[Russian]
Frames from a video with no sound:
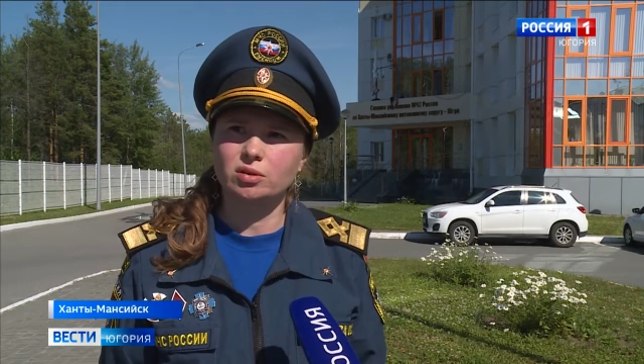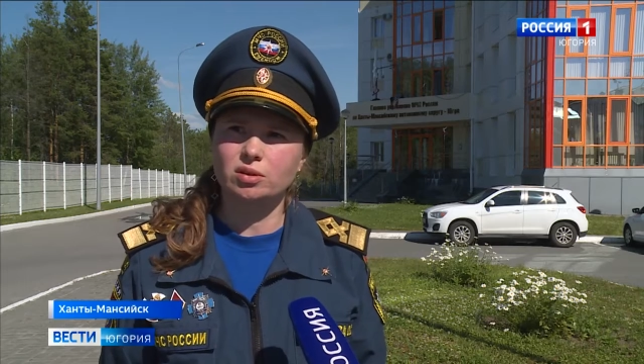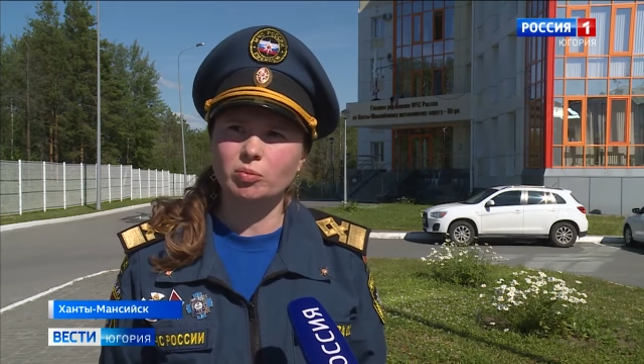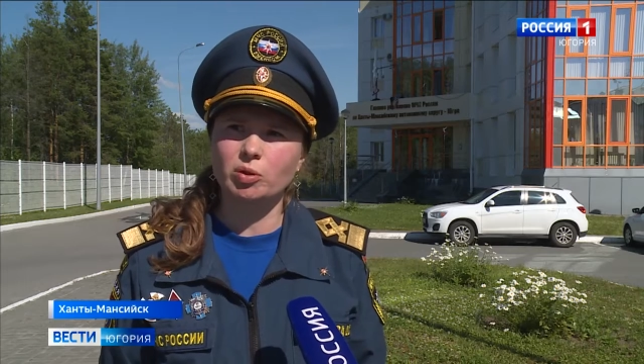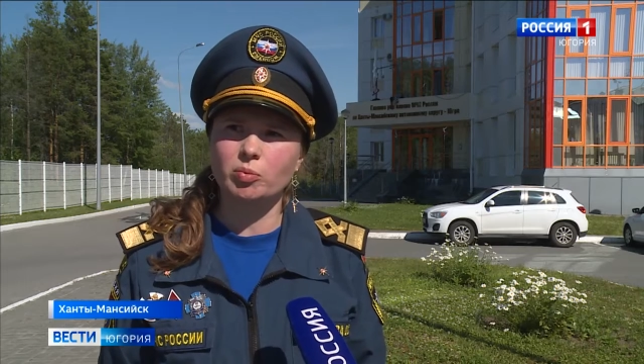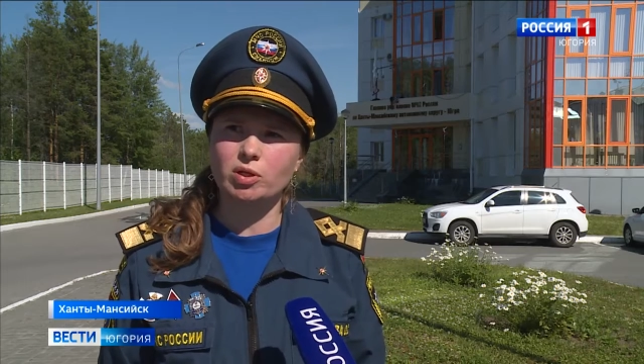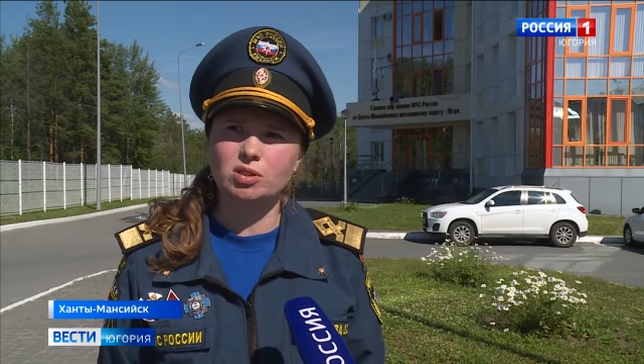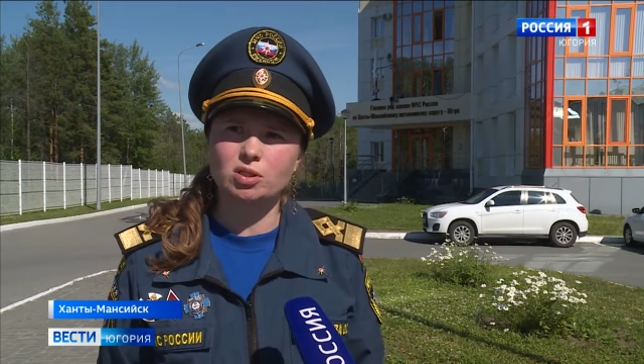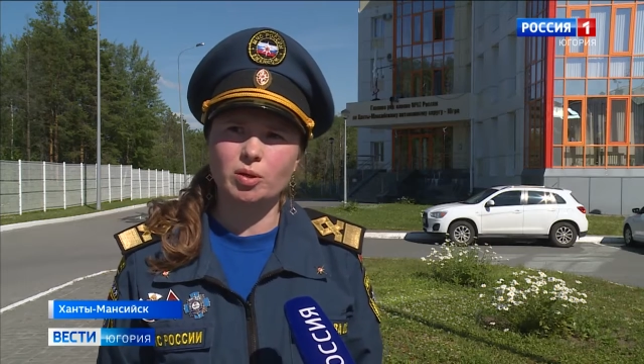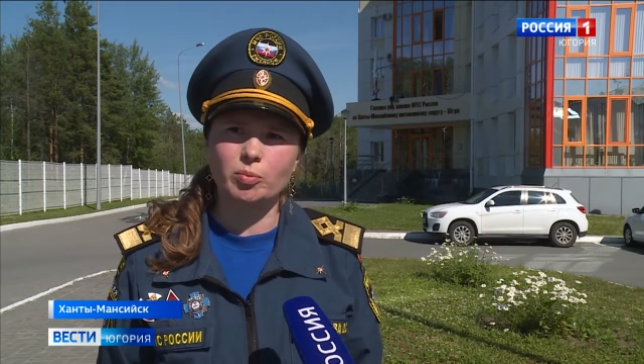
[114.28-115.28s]
гибель
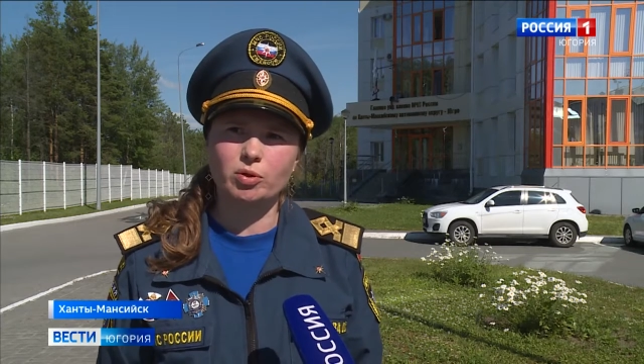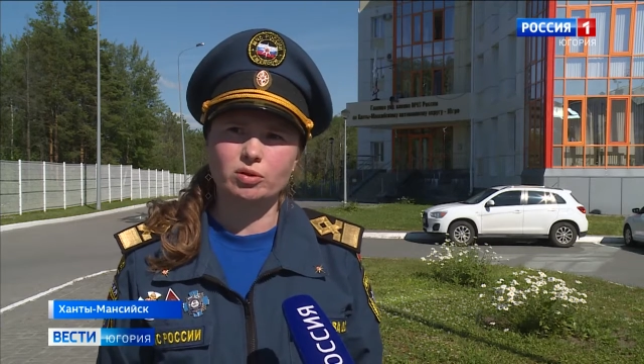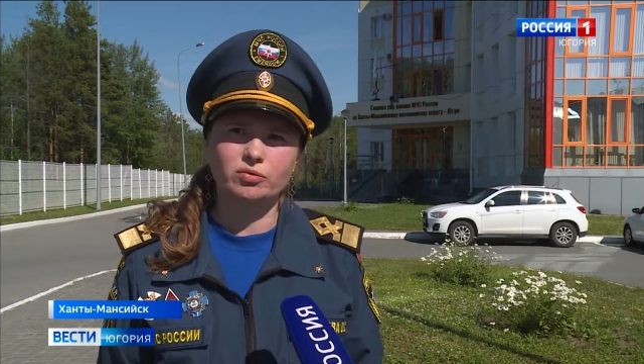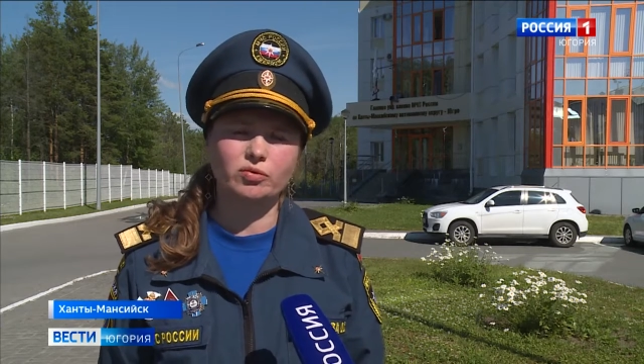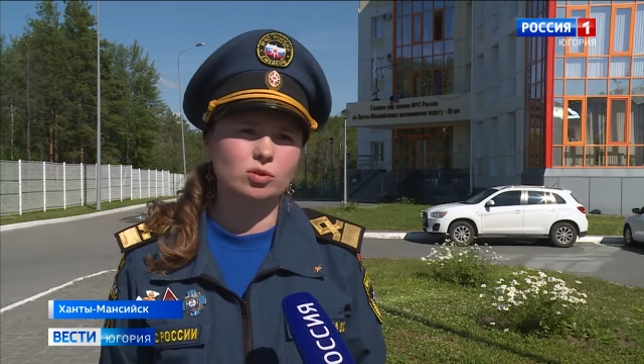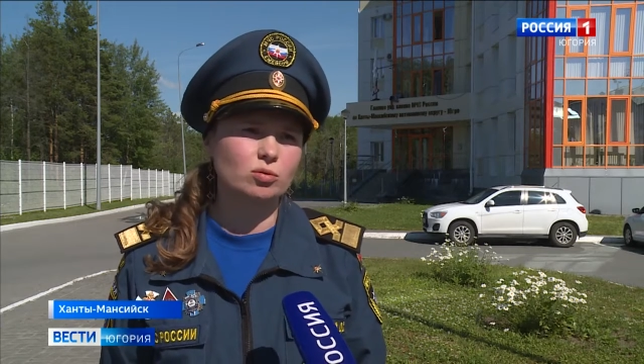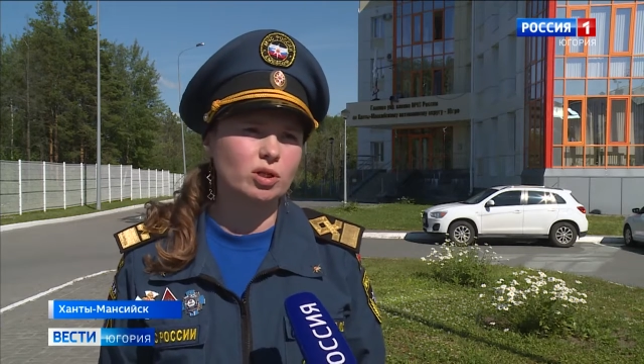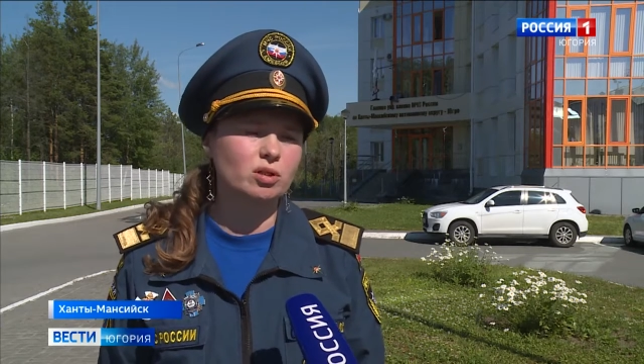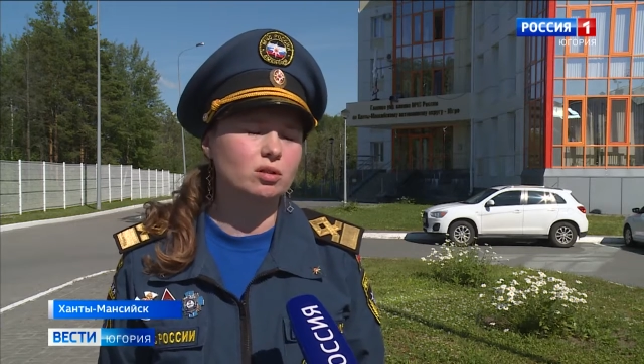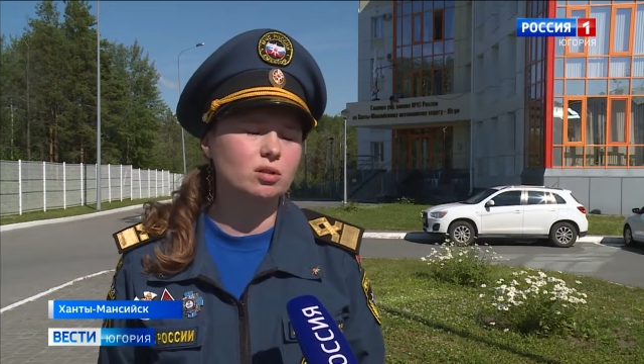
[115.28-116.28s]
произошла в
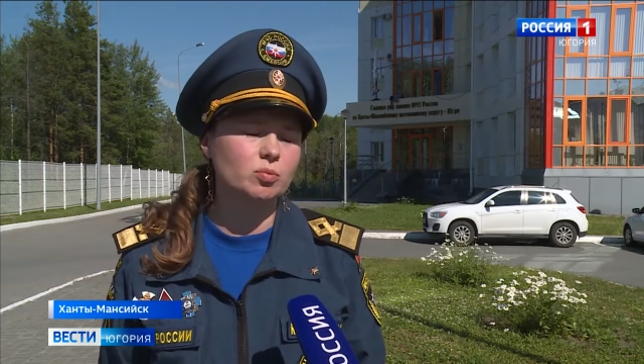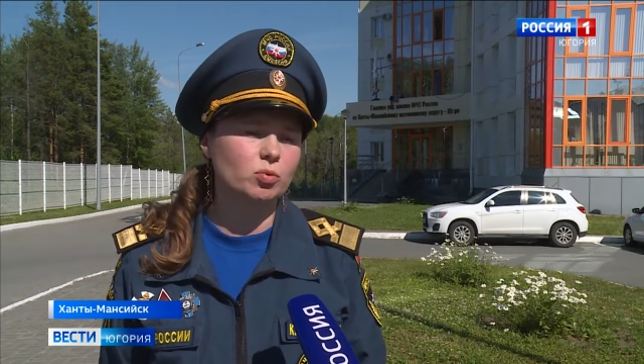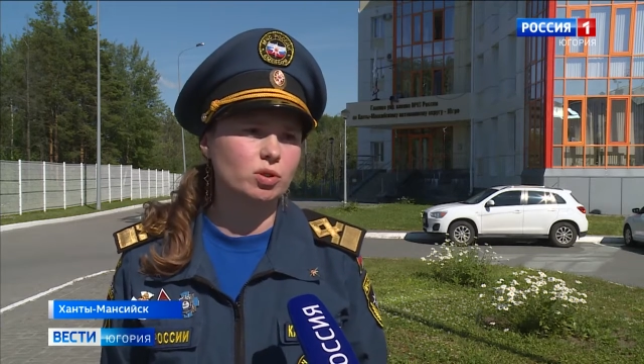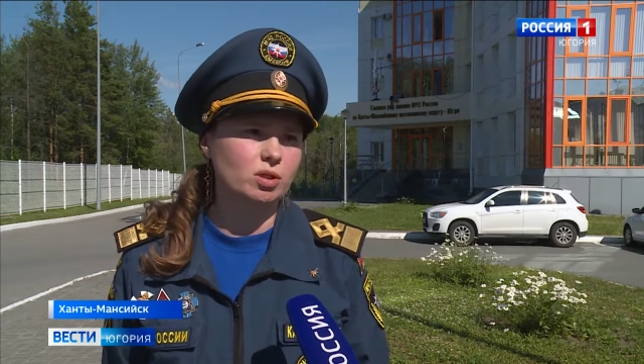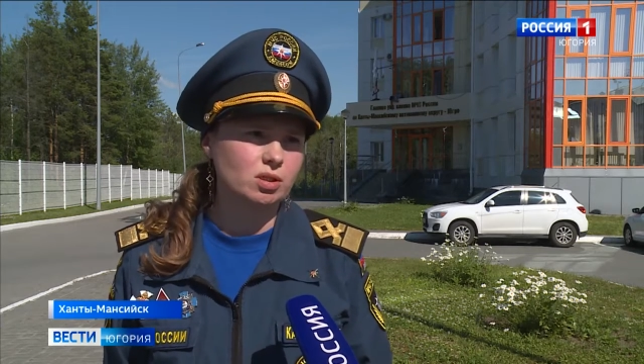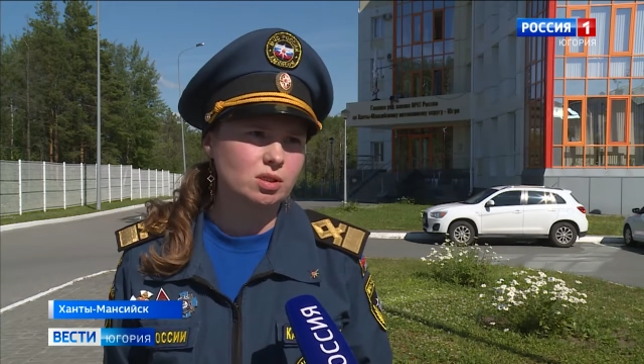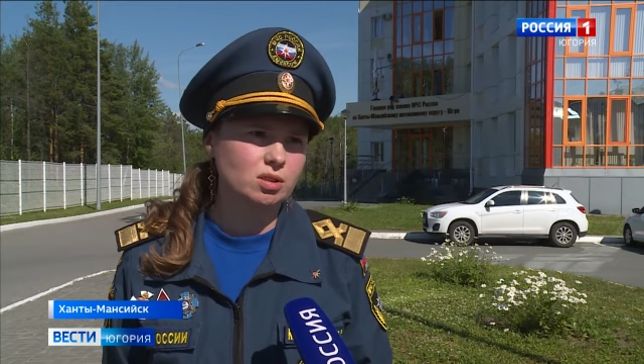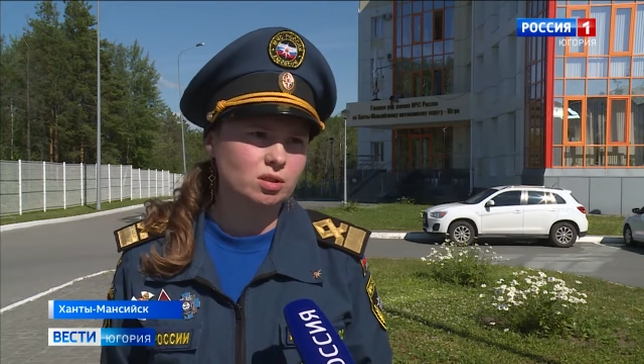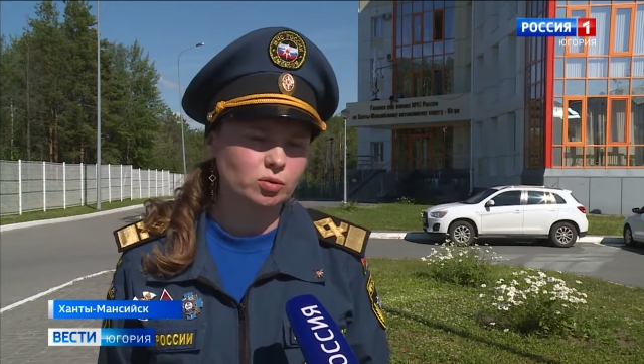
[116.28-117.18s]
результате недосмотра родителей.